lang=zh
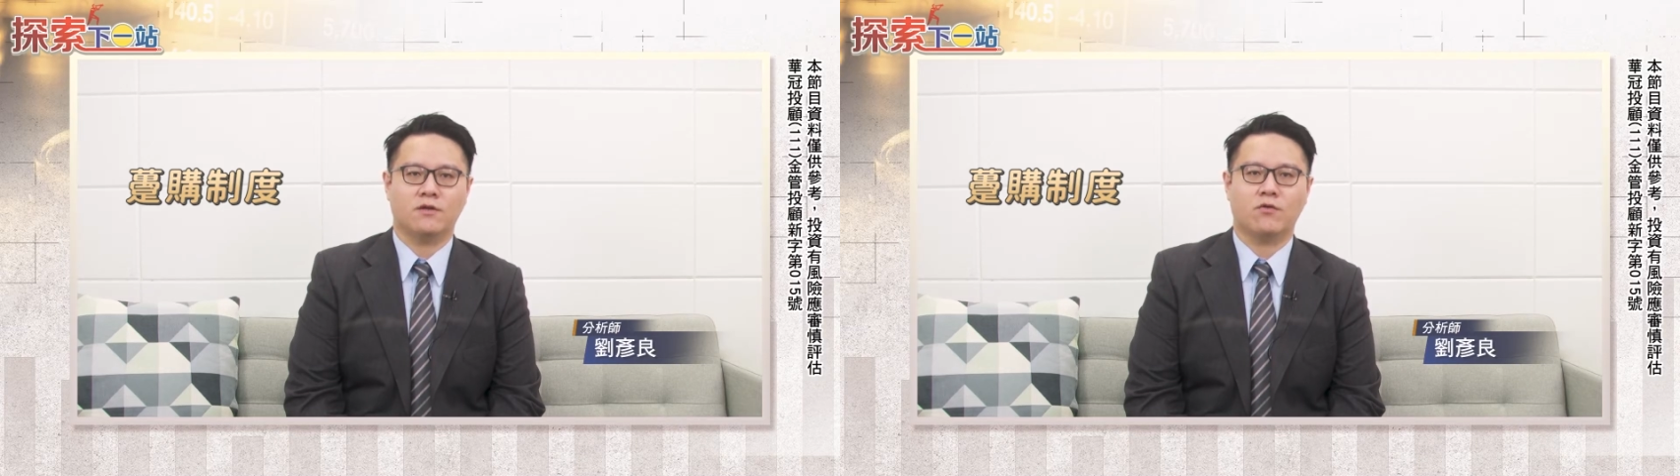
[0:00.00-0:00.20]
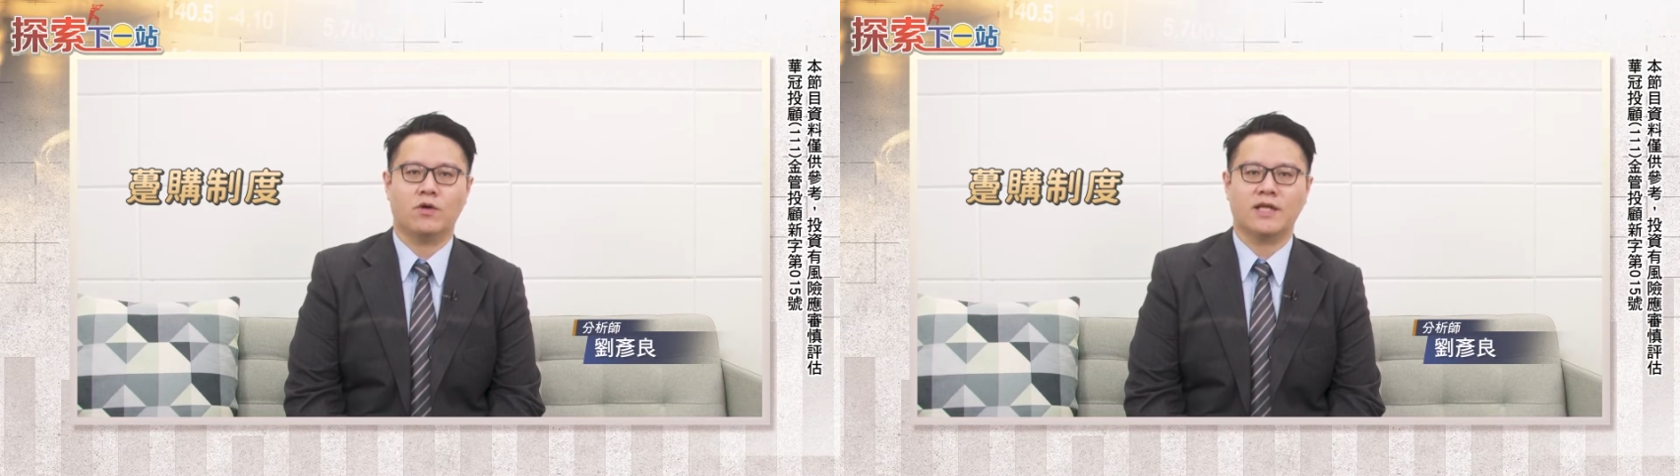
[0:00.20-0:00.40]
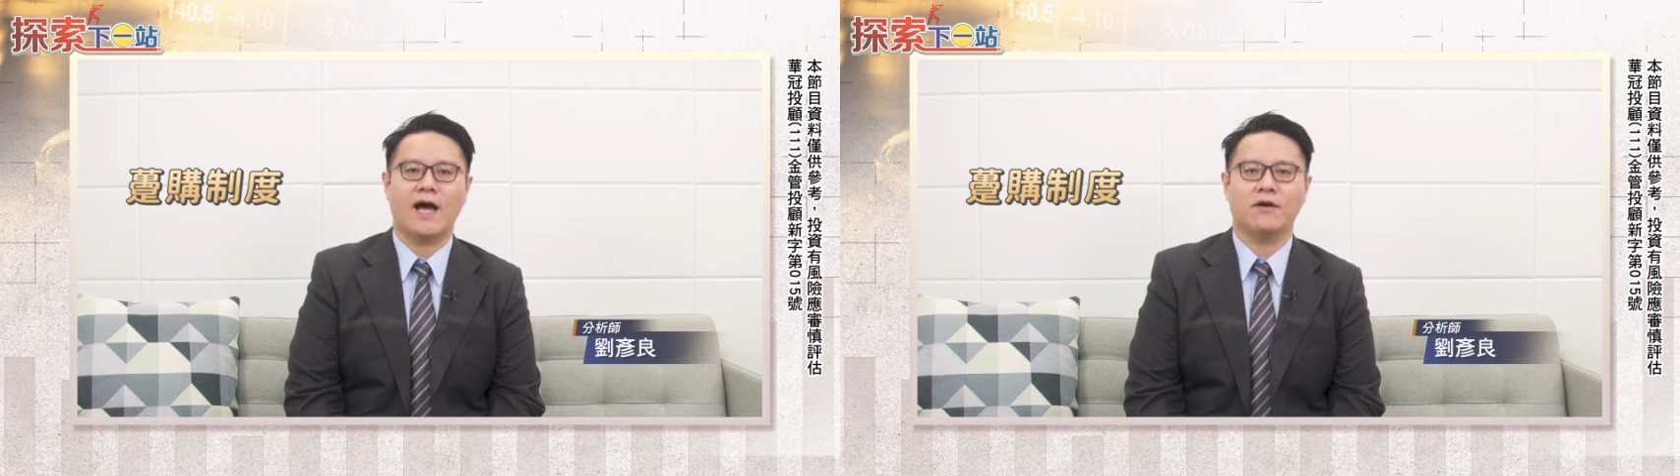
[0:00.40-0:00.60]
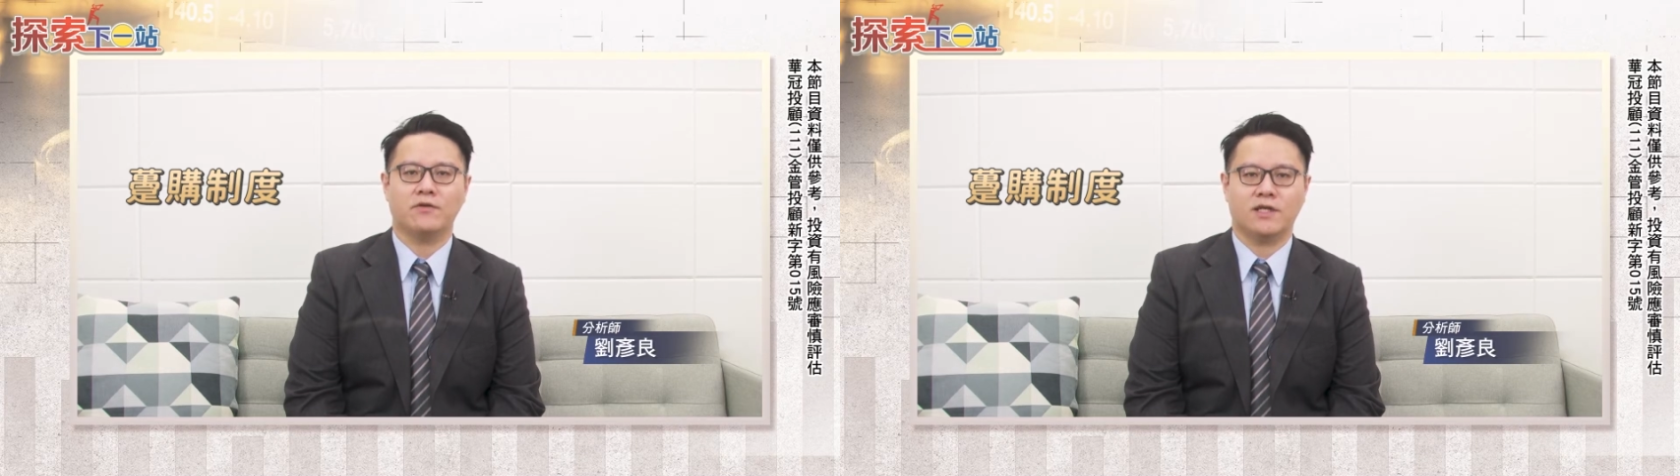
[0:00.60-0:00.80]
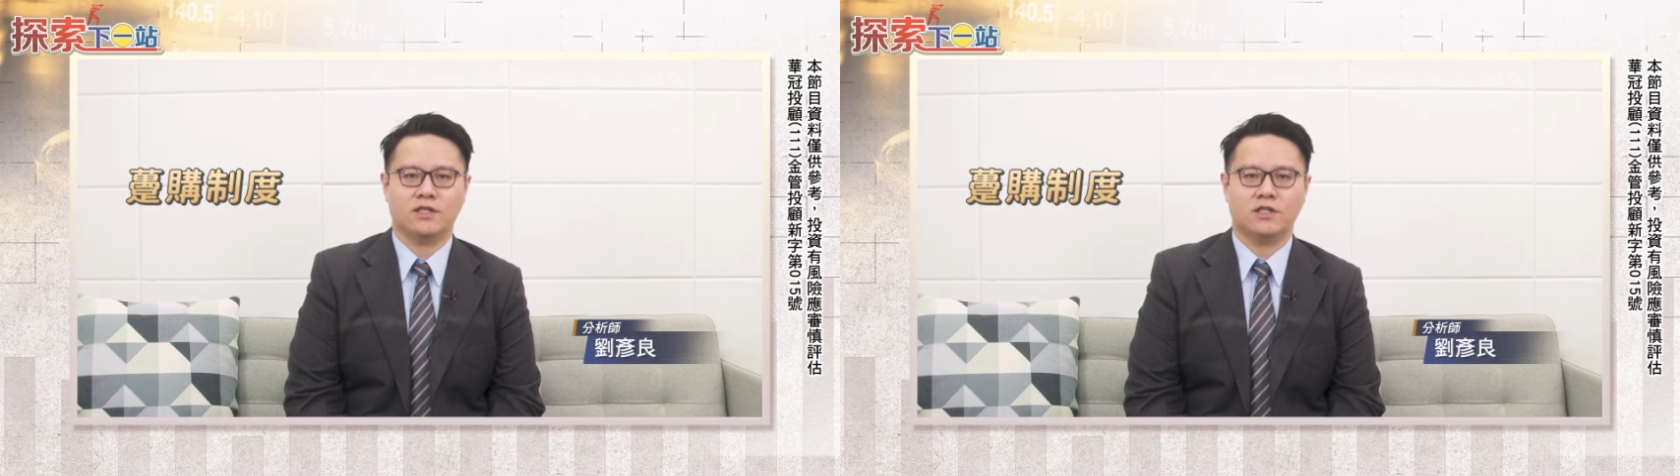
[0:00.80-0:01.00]
扩大
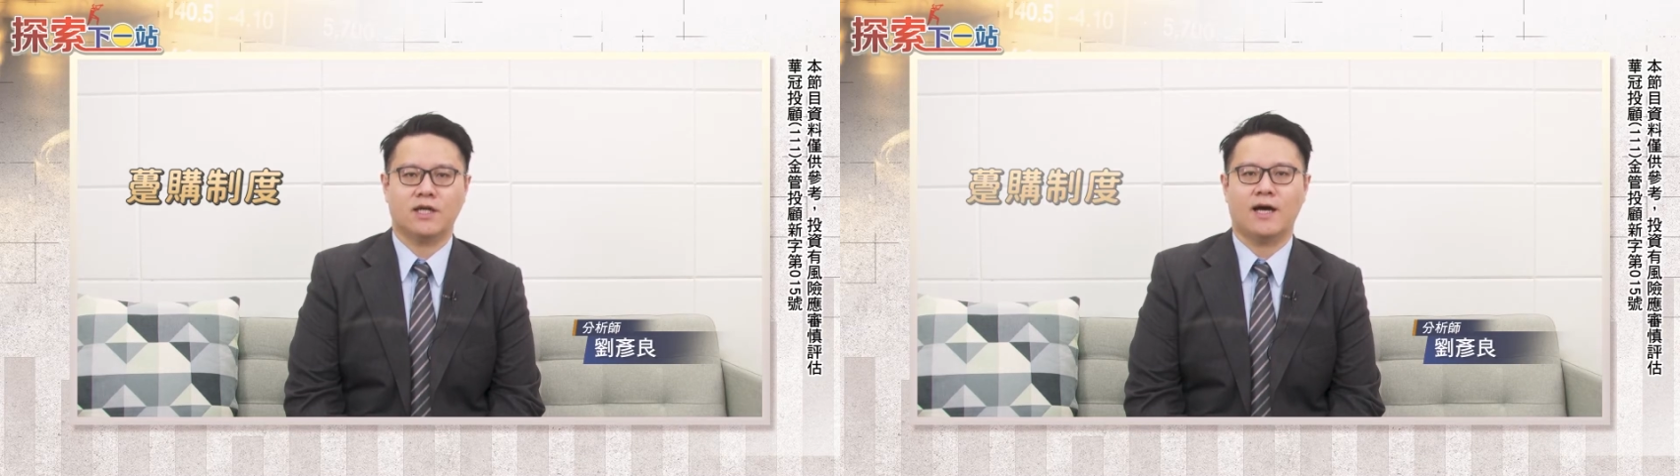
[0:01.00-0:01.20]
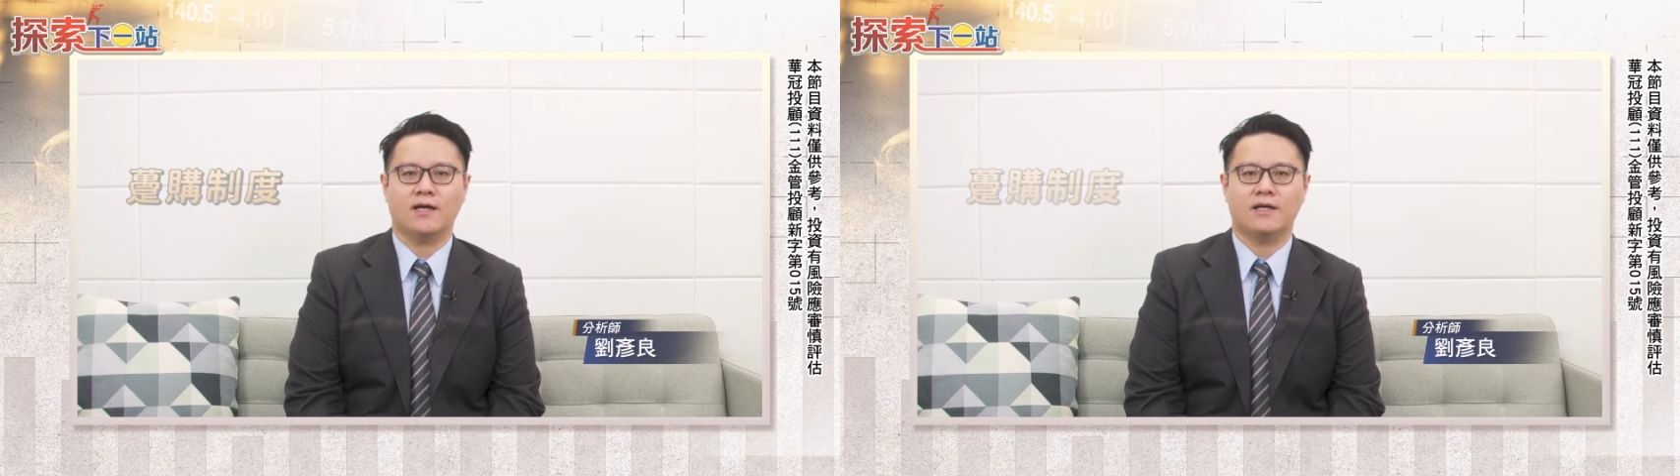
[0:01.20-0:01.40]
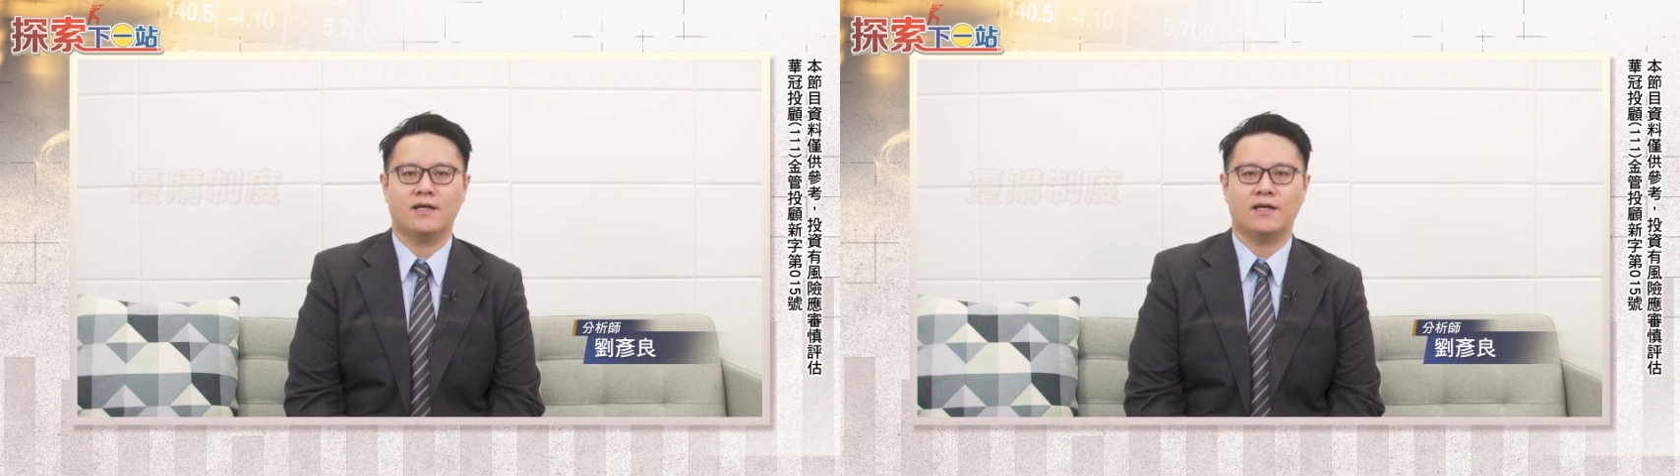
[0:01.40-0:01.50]
绿电市场。